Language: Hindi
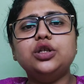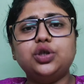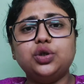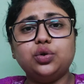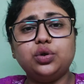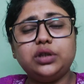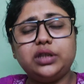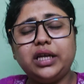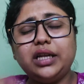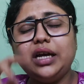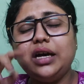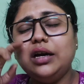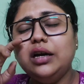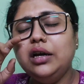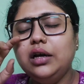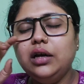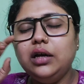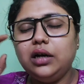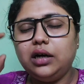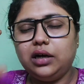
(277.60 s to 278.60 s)
जो होते हैं
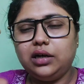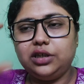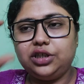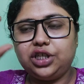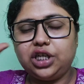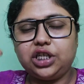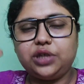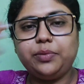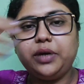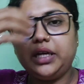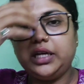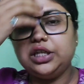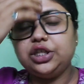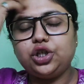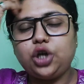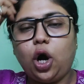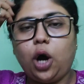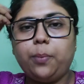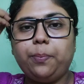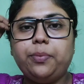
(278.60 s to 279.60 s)
ना चश्मे की
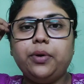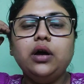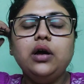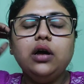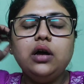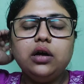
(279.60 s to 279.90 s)
शॉप